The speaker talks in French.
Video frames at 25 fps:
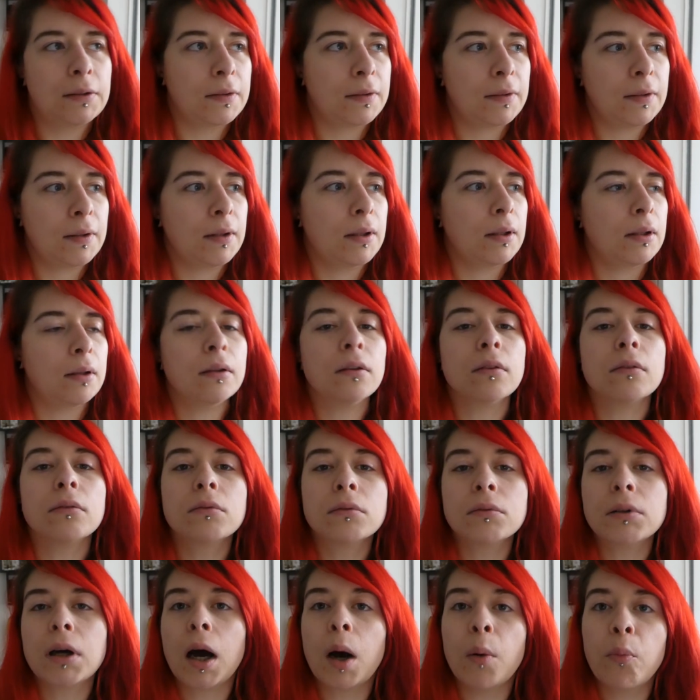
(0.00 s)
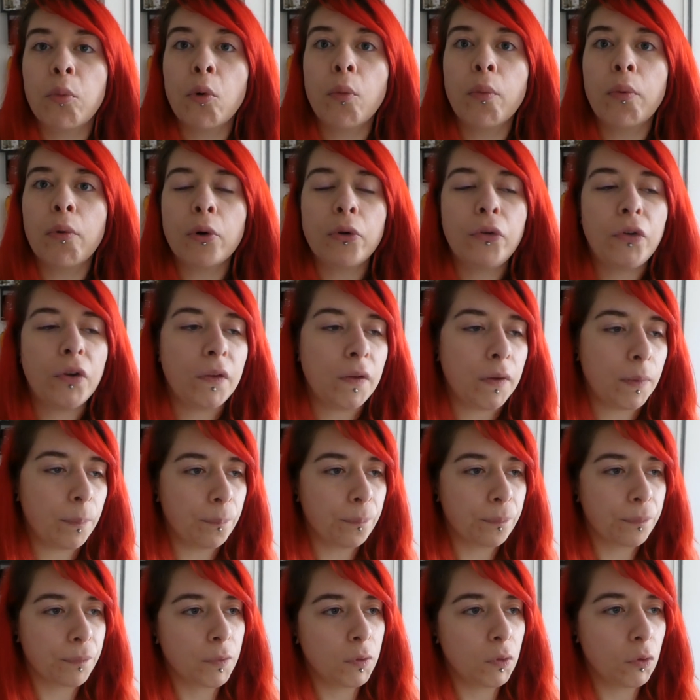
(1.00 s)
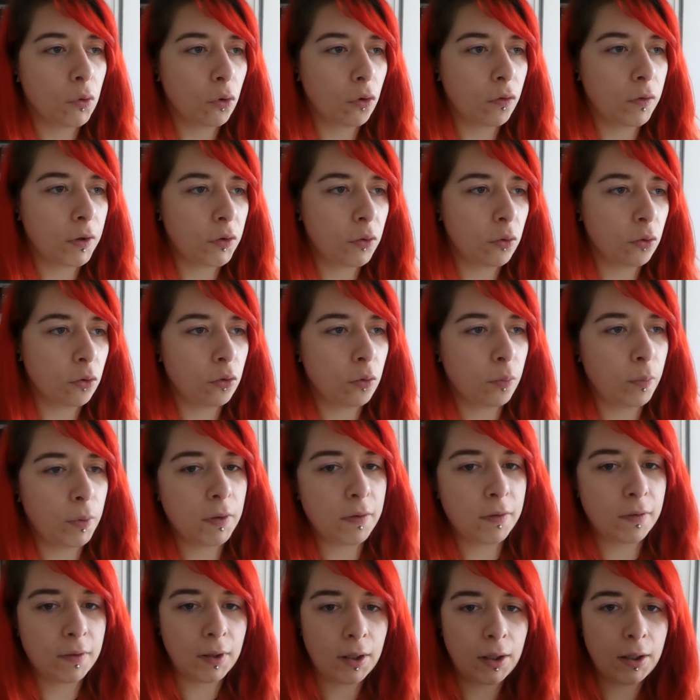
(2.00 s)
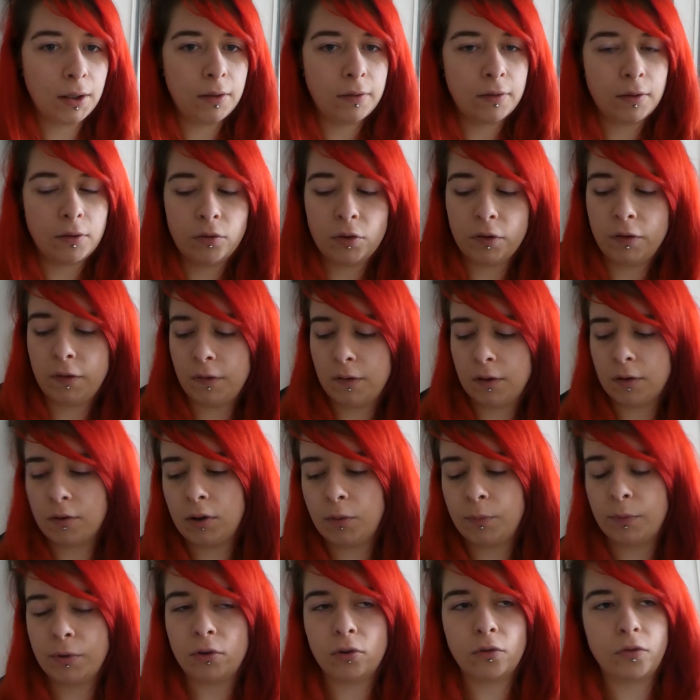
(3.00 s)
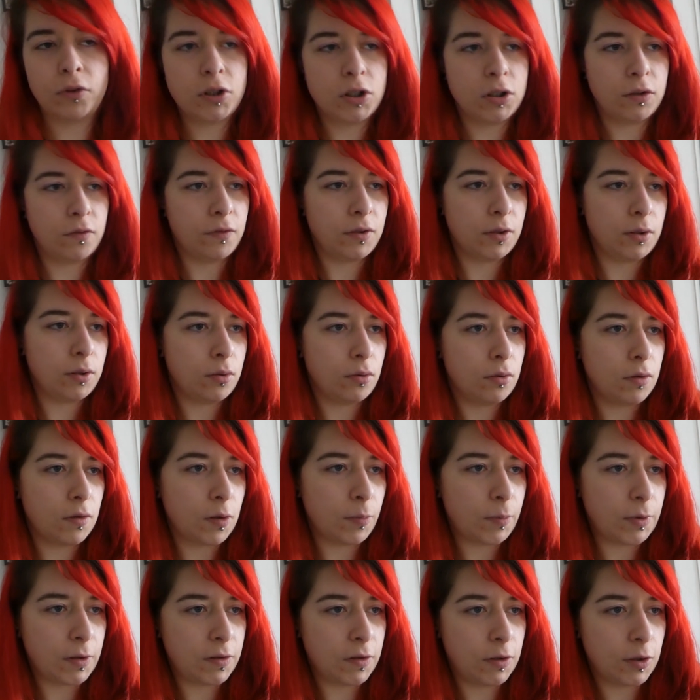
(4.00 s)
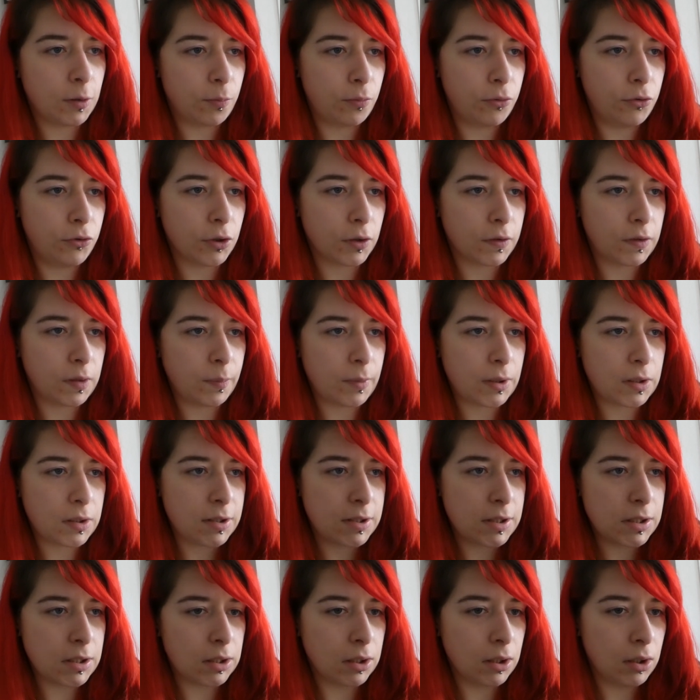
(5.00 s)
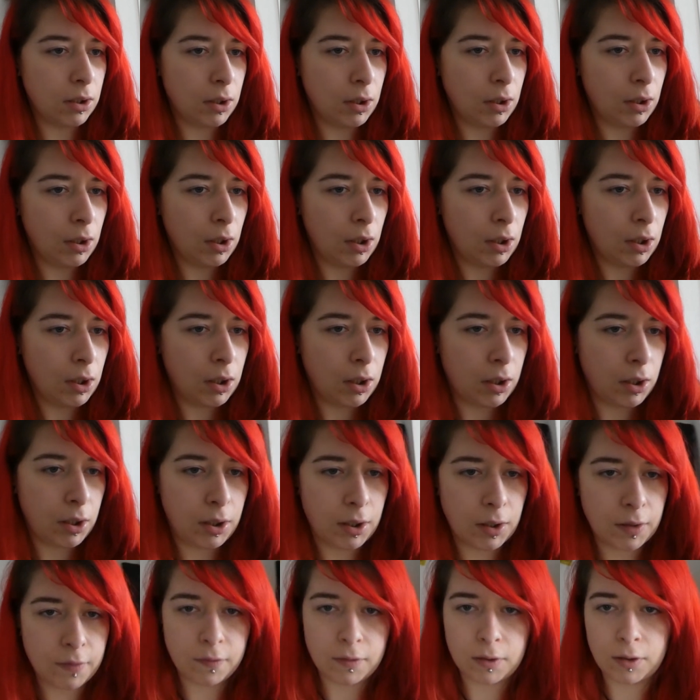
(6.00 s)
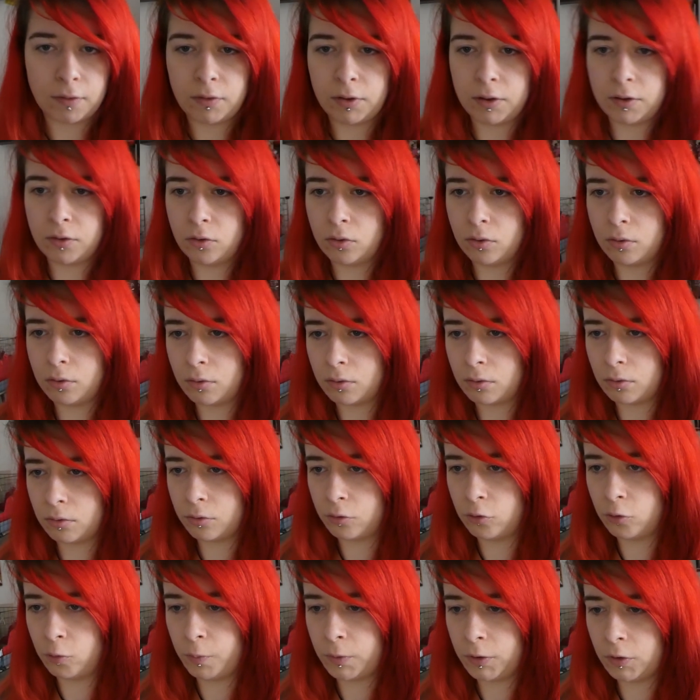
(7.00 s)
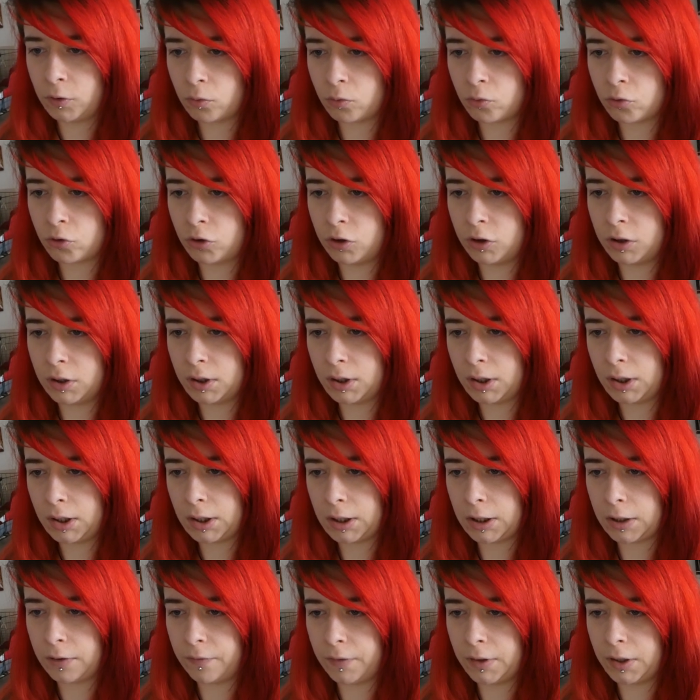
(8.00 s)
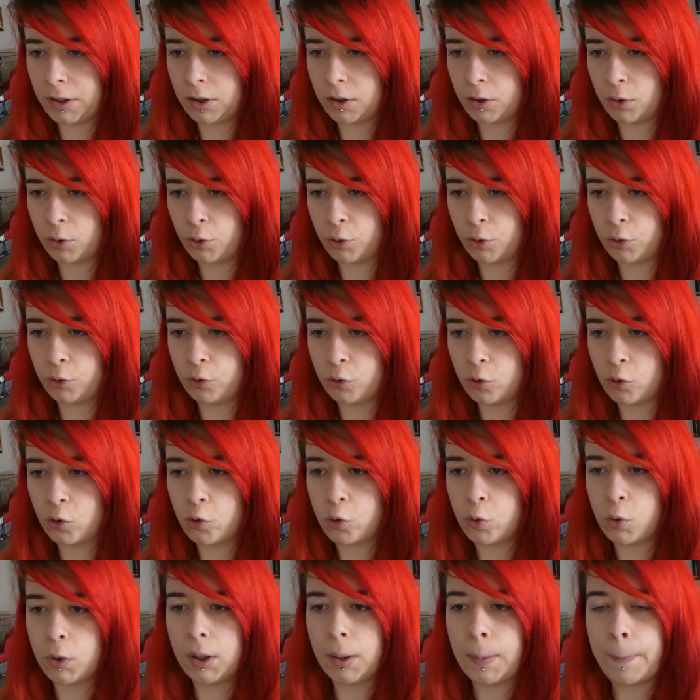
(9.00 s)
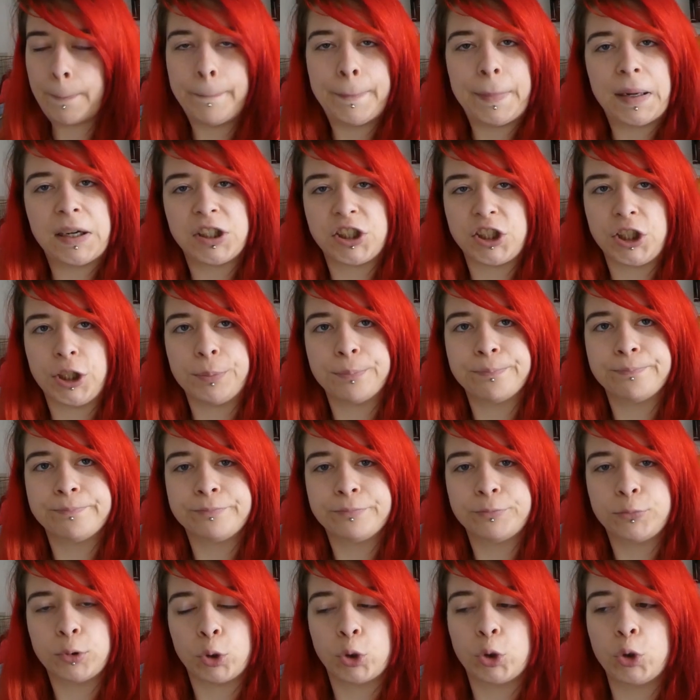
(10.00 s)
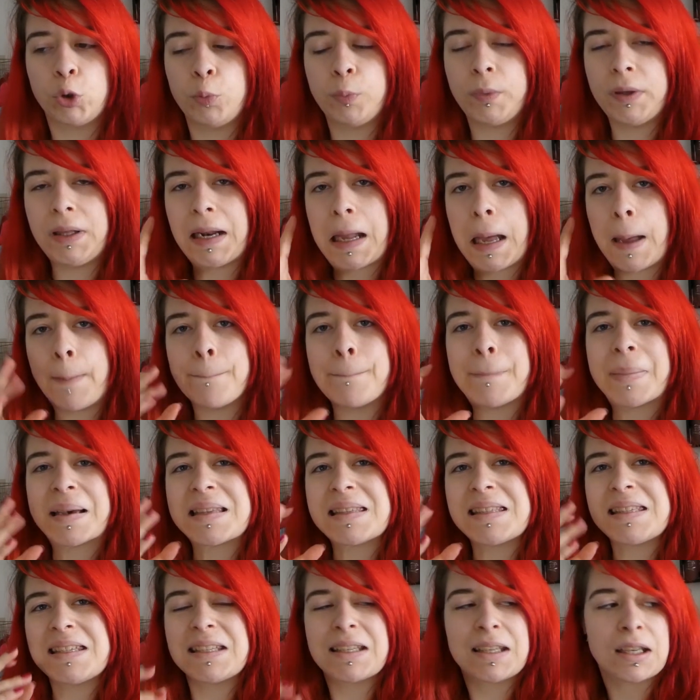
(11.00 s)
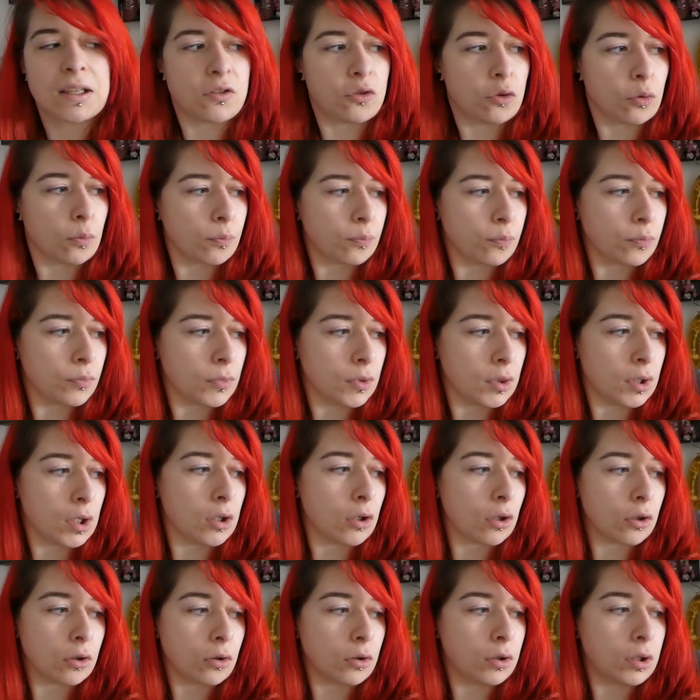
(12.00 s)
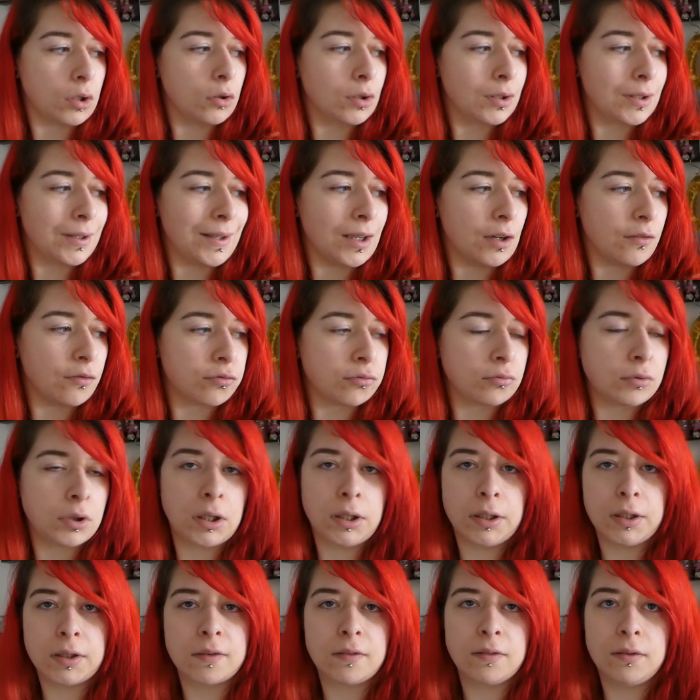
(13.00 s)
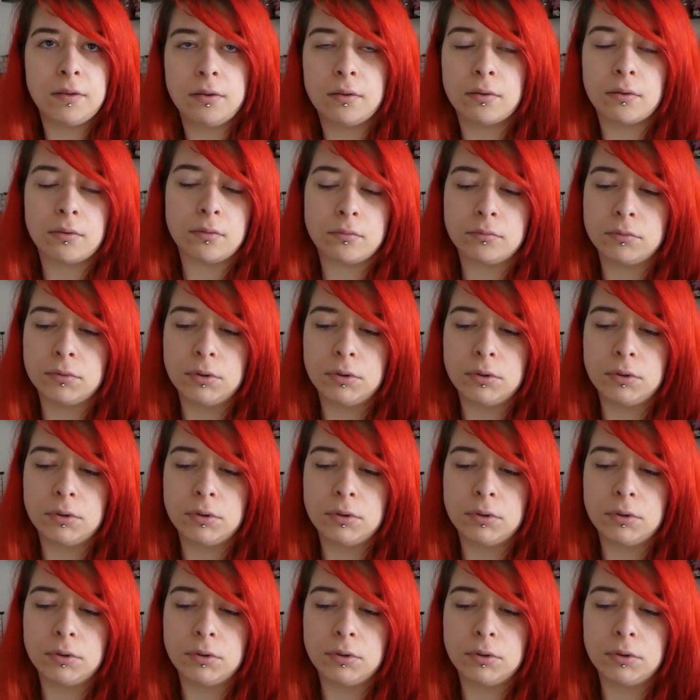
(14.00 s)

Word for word: C'est un bon procédé. Donc on va s'occuper de ça et cette fois-ci ça va être parce qu'en fait j'ai fait une thématique, plusieurs thématiques. Et là, ça va être occuper son chien avec euh, de quoi mâcher, pour occuper la mastication. D'ailleurs, il y en a une qui est à fond, l'Alexis, euh,